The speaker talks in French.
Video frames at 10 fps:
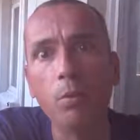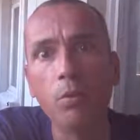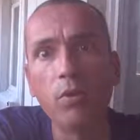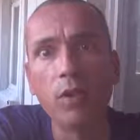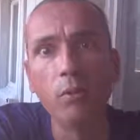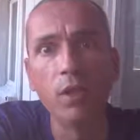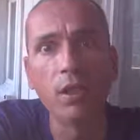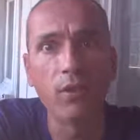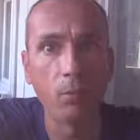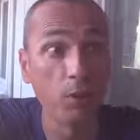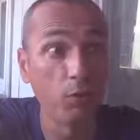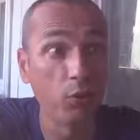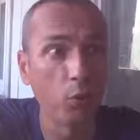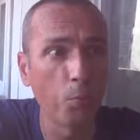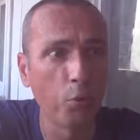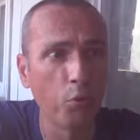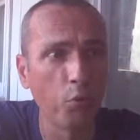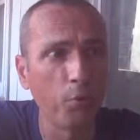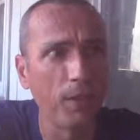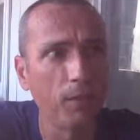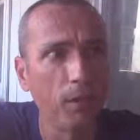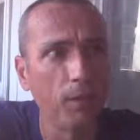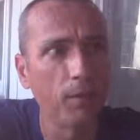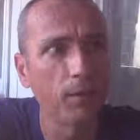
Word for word: Donc ça veut dire que c'est une manœuvre qui dure plus de deux semaines quand